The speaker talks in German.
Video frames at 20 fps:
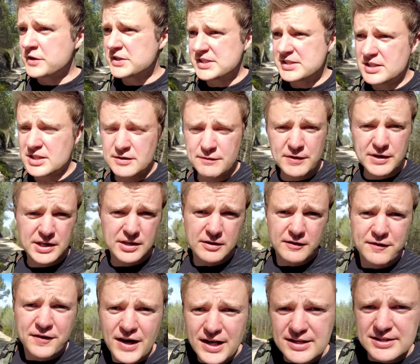und wissen nicht, wie
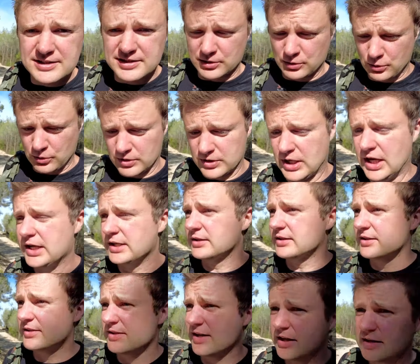gefährlich die Höhle
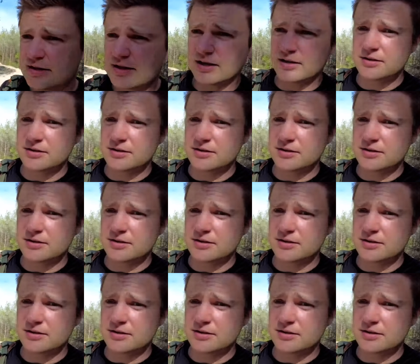eigentlich sein